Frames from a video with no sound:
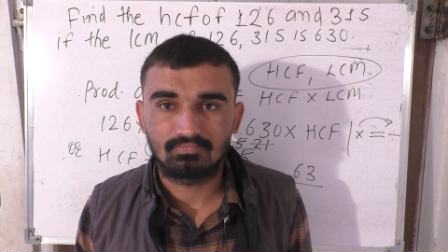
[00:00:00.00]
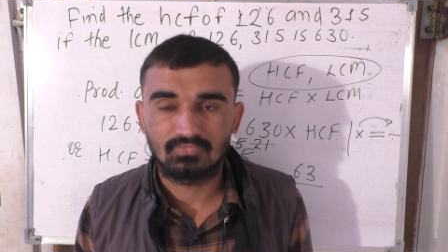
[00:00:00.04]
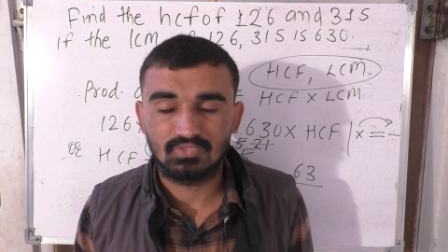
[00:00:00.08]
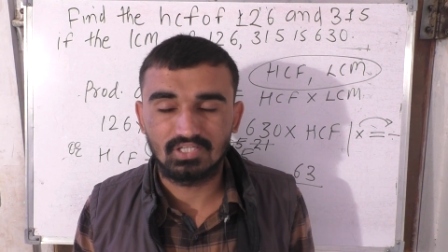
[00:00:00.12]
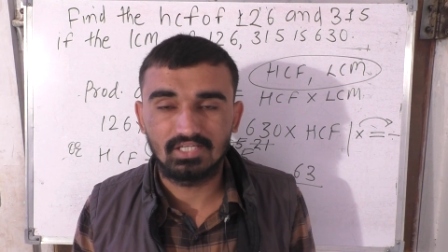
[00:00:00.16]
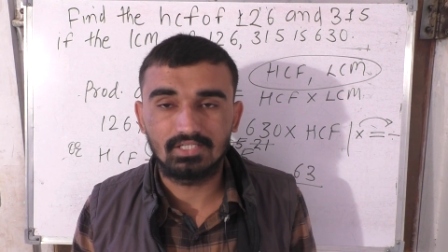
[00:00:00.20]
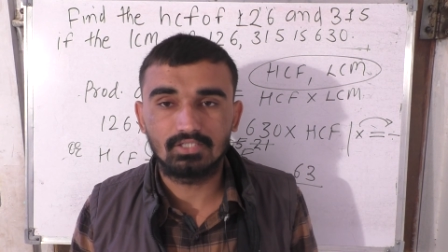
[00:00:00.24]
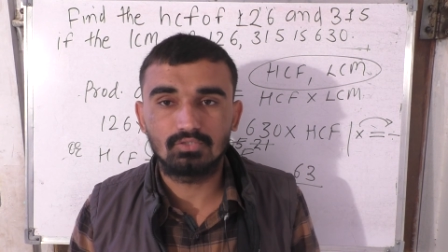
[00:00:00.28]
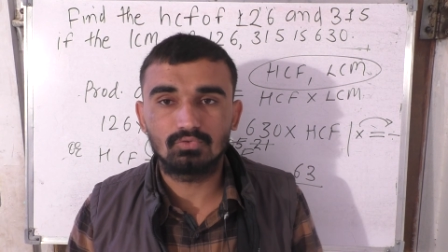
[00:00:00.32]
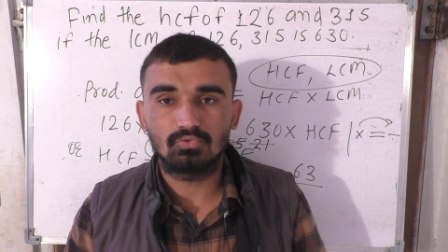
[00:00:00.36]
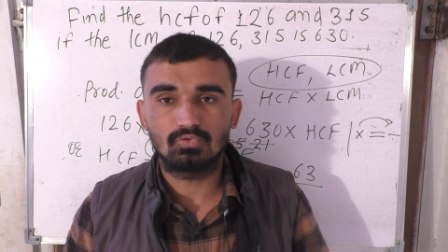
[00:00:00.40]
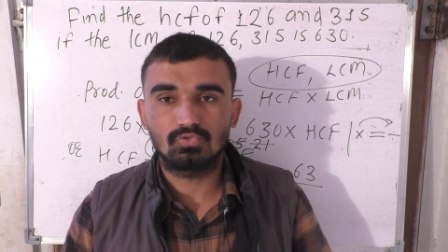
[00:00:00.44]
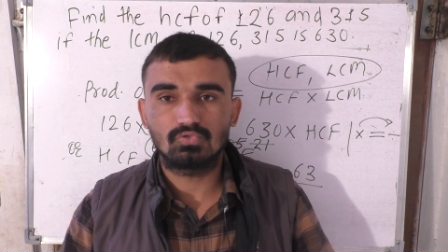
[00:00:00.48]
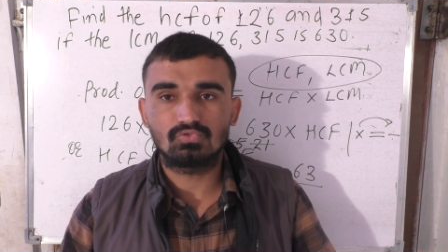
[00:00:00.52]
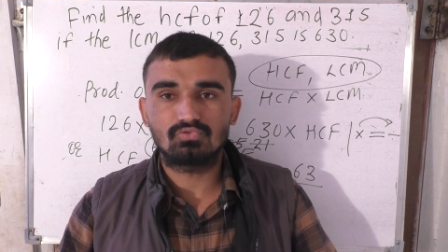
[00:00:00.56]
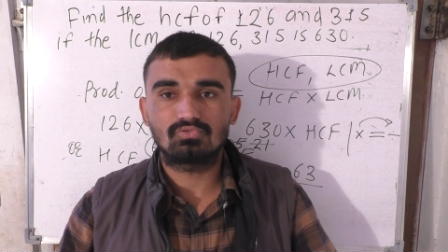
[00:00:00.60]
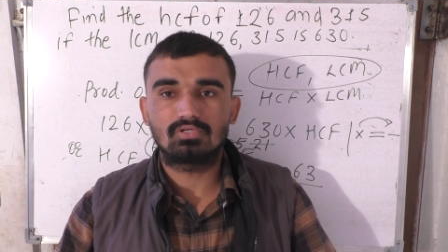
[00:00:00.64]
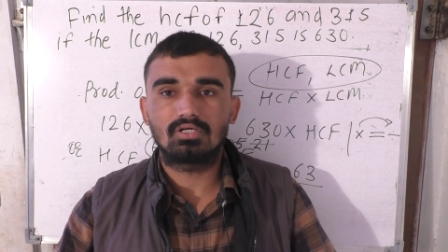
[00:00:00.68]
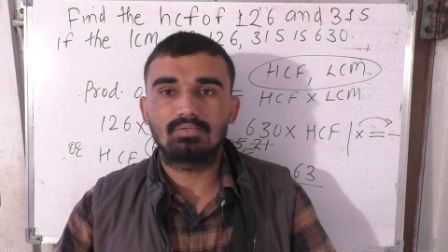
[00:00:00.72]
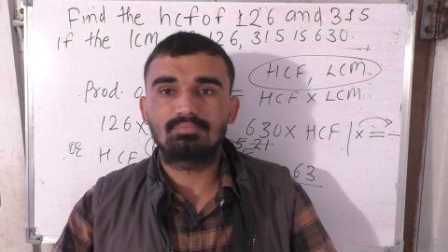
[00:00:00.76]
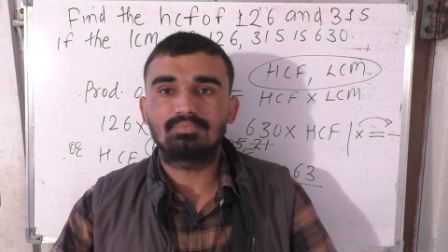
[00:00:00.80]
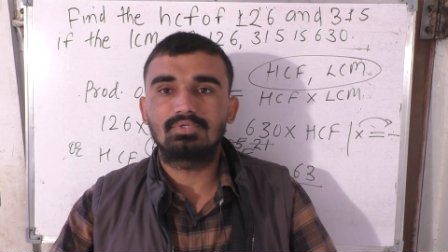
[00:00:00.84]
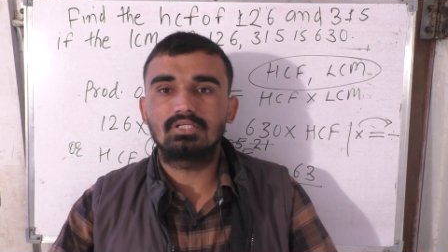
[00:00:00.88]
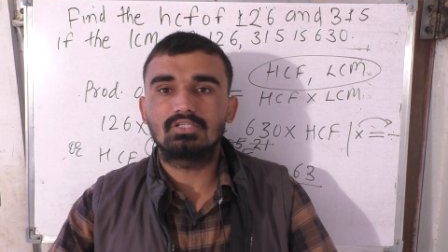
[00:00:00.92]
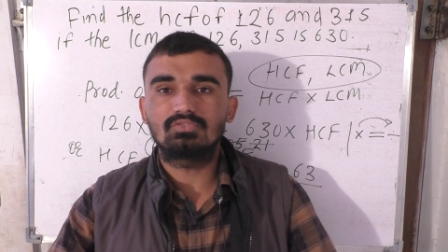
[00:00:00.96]
थैंक यू दोस्तों
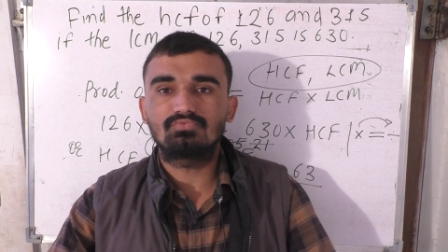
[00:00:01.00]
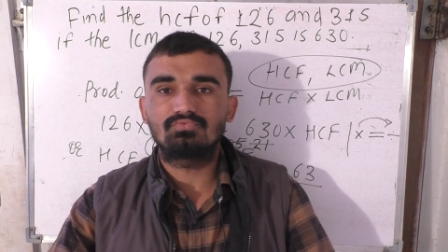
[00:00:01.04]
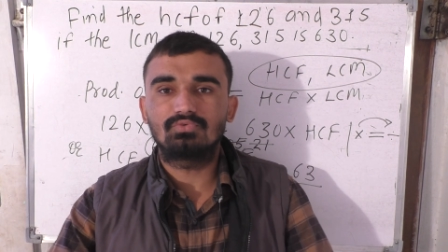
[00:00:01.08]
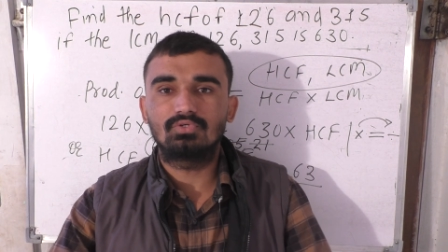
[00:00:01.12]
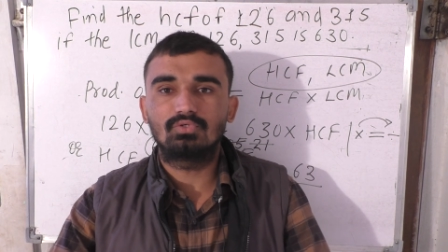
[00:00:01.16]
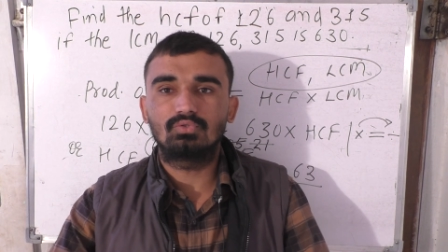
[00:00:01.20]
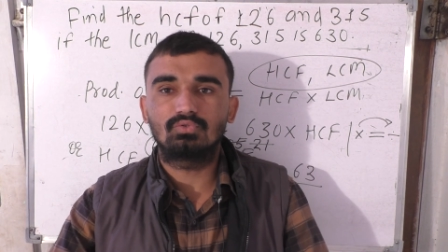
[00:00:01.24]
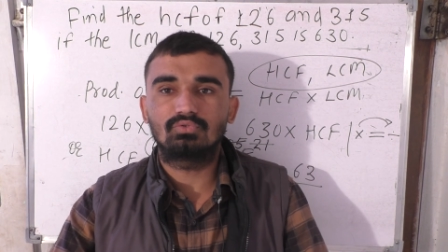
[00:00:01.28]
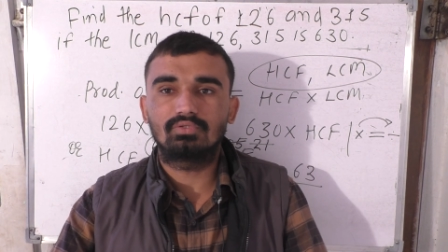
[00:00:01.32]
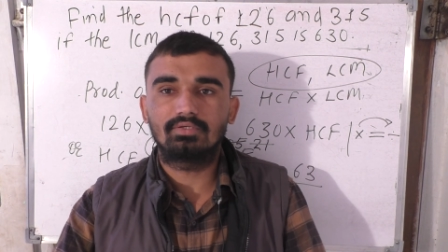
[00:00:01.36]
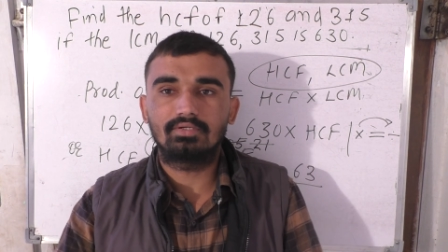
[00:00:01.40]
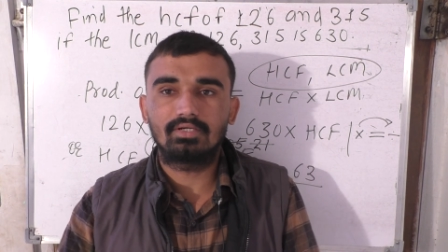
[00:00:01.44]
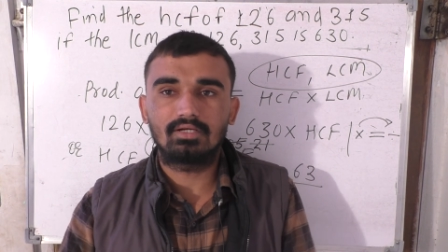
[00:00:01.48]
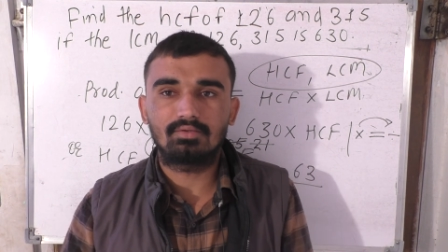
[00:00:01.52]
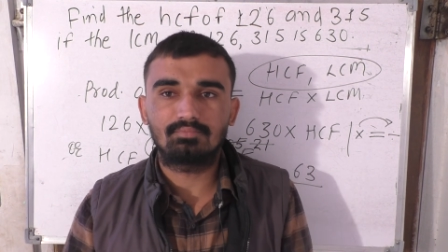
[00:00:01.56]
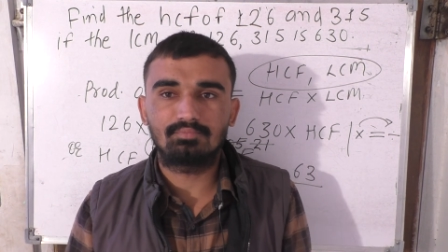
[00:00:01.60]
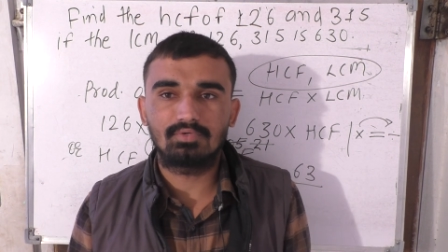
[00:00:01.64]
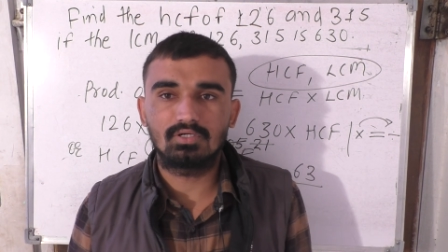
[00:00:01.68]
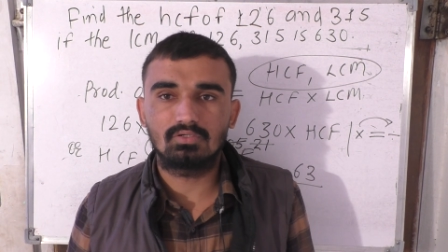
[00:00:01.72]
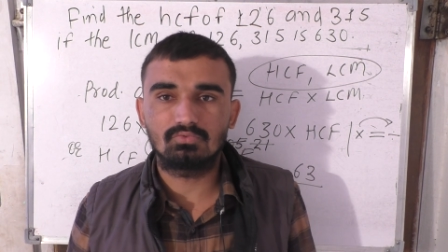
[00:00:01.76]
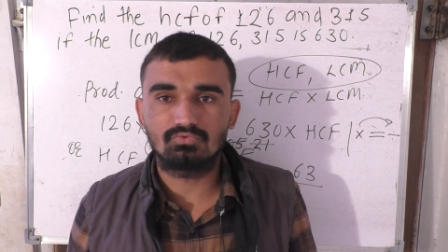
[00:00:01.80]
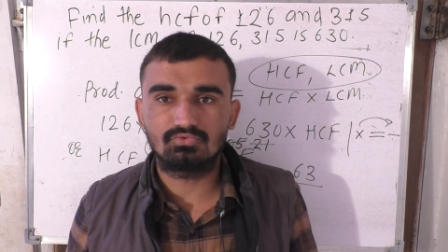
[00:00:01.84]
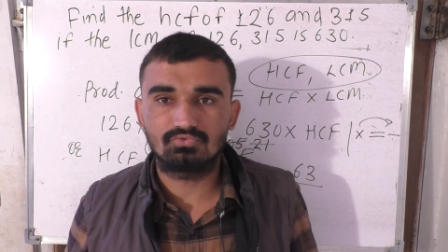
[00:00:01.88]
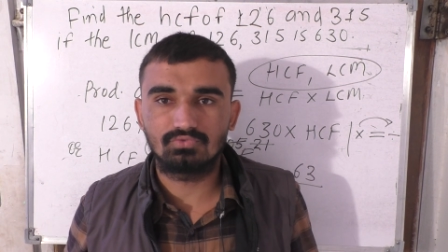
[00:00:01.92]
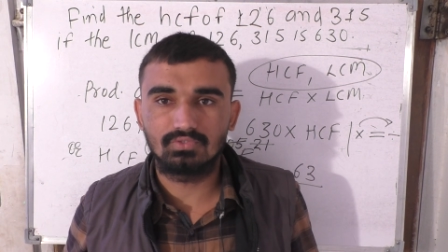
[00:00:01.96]
आपने इस वीडियो को देखा मैं
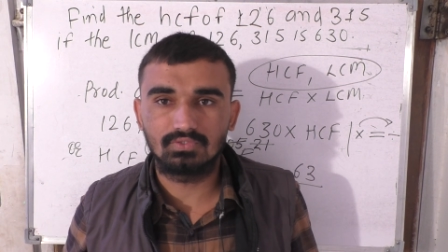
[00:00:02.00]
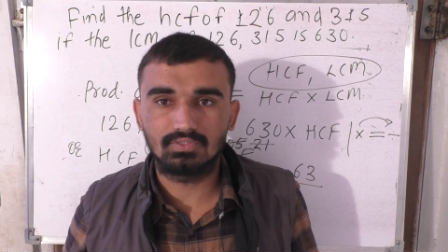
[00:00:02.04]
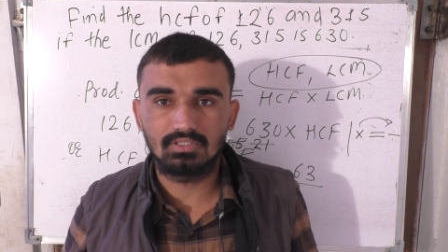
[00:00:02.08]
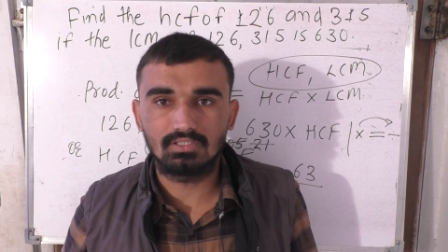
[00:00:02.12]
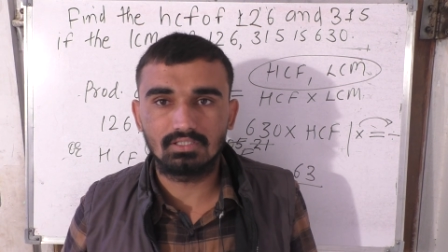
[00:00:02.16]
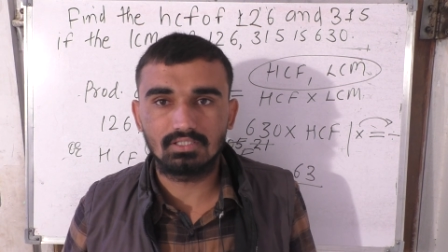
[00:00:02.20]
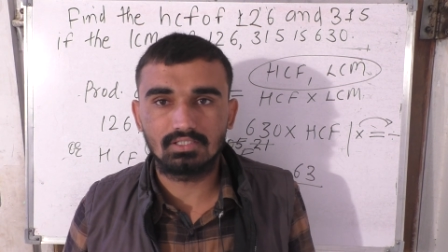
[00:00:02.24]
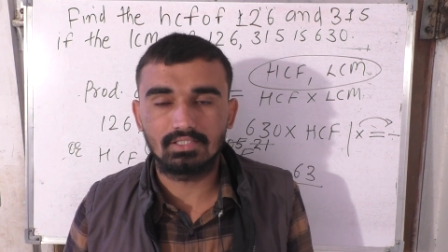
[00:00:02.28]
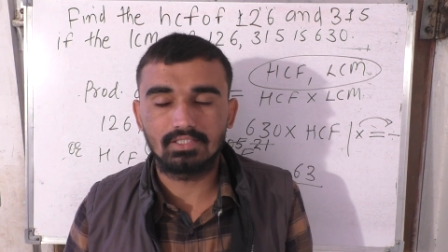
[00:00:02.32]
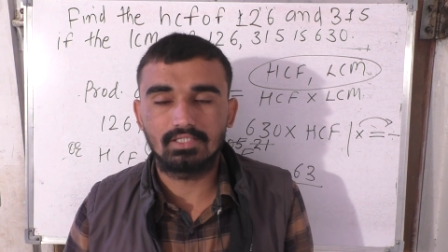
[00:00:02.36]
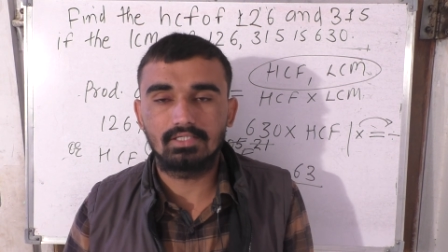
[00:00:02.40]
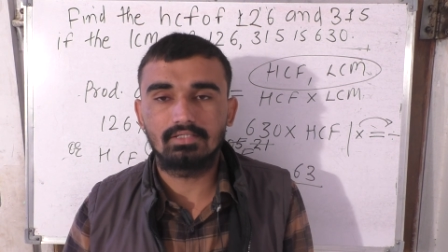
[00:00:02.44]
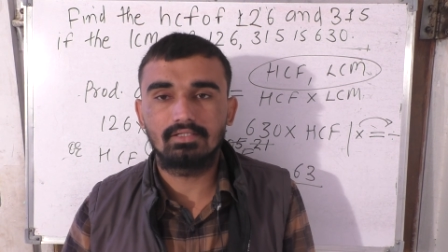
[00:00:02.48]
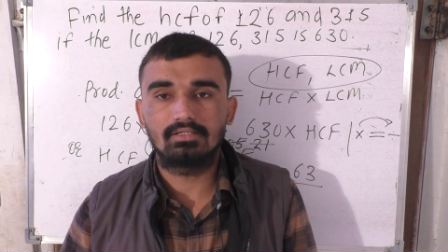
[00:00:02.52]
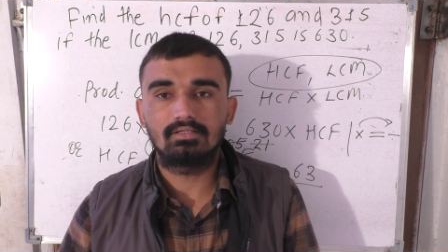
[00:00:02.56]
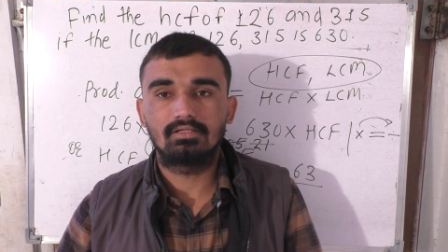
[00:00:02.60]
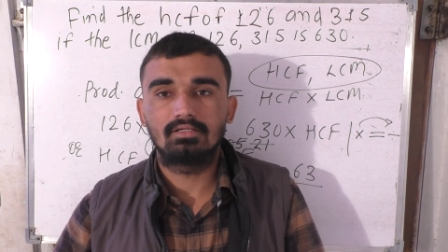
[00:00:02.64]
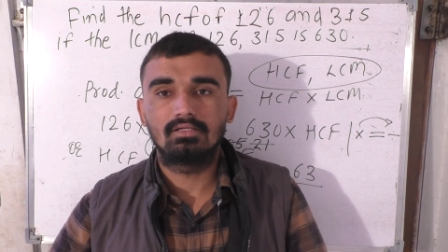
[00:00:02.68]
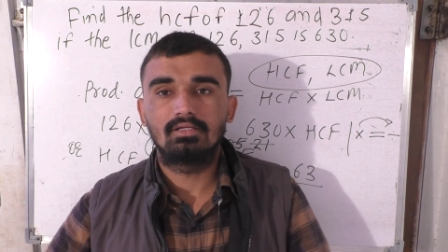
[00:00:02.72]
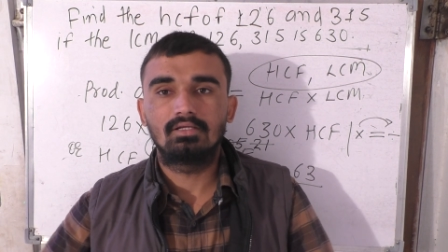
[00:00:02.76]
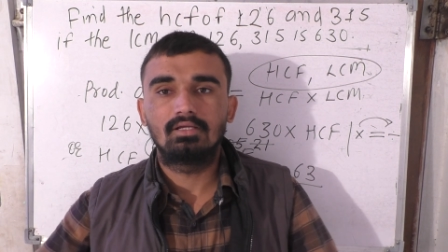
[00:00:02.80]
उस सुरेंद्र के लिए